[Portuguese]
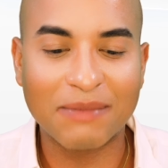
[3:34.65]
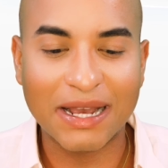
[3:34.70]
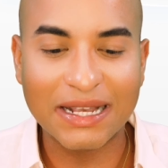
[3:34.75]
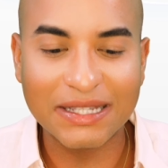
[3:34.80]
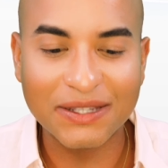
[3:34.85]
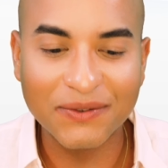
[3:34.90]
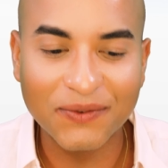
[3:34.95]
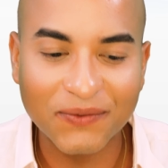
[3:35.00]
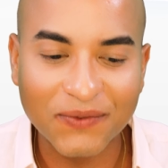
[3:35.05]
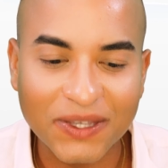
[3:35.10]

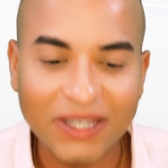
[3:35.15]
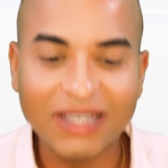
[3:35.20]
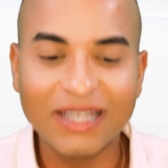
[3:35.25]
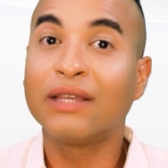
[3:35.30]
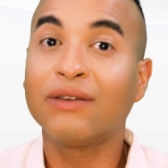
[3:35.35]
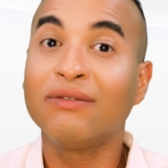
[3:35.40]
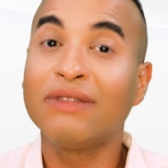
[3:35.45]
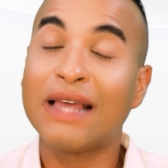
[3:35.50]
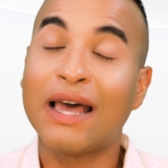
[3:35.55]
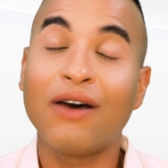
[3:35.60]
Mas enfim,
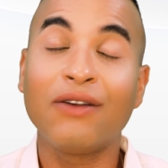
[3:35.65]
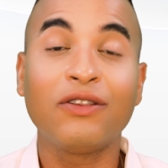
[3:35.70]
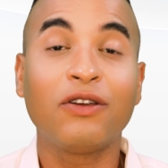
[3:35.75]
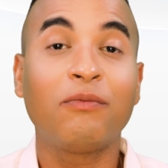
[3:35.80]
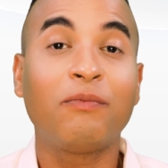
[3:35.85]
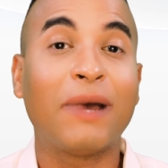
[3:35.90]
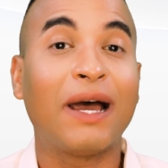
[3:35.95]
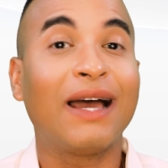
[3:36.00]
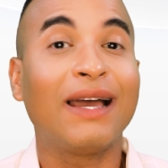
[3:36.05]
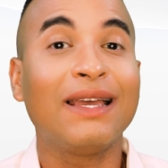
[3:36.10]
então na
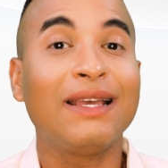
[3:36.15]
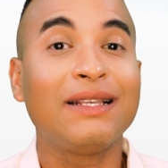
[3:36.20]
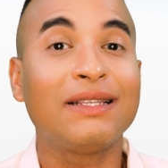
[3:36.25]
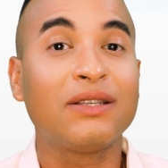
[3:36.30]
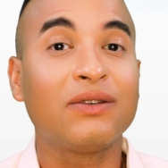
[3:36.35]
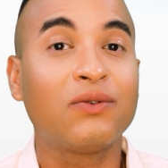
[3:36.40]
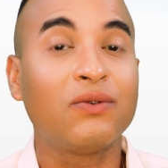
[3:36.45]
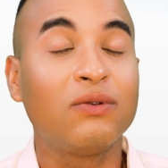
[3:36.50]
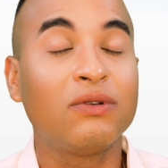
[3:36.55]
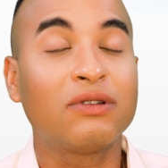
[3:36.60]
Unopar
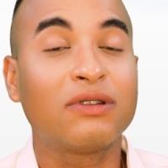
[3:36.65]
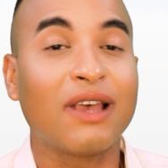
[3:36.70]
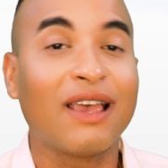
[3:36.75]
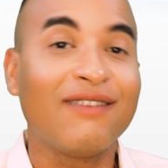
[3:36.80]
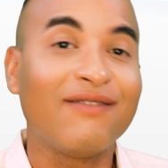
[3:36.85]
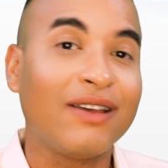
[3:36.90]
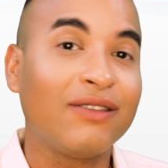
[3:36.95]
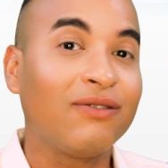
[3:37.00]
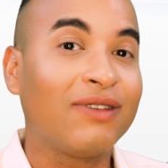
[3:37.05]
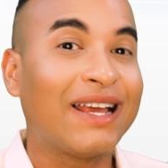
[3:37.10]
esse curso
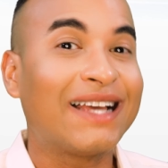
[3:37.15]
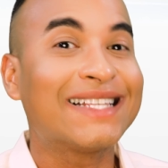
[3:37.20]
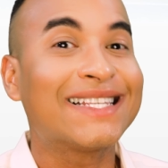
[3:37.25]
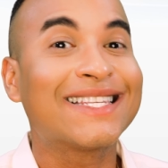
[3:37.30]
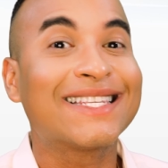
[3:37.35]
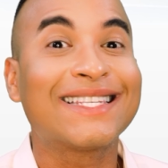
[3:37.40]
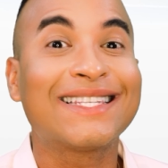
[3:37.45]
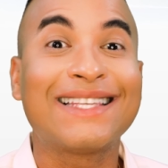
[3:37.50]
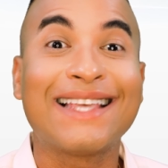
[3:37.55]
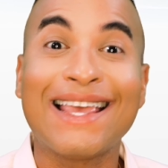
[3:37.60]
aí vai durar
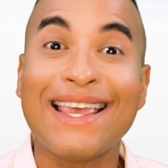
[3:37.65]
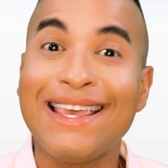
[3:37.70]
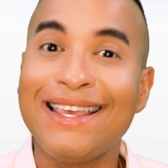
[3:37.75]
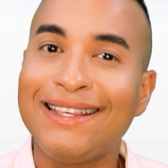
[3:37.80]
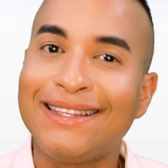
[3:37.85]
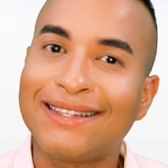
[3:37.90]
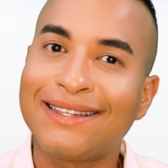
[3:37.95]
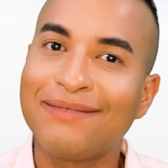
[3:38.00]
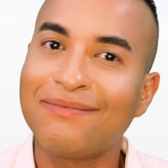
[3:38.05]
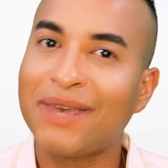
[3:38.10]

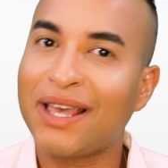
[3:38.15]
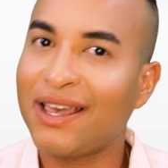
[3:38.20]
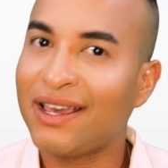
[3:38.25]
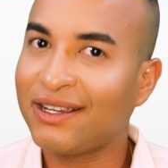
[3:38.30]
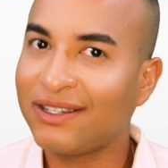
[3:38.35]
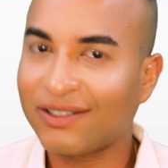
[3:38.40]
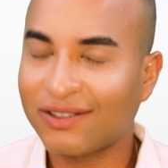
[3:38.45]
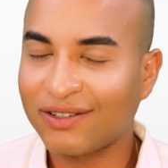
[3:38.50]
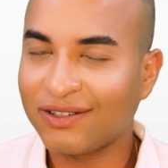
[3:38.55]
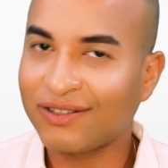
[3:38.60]
seis
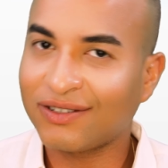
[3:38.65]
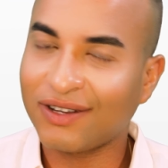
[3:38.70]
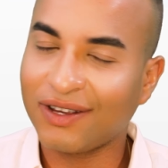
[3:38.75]
semestres,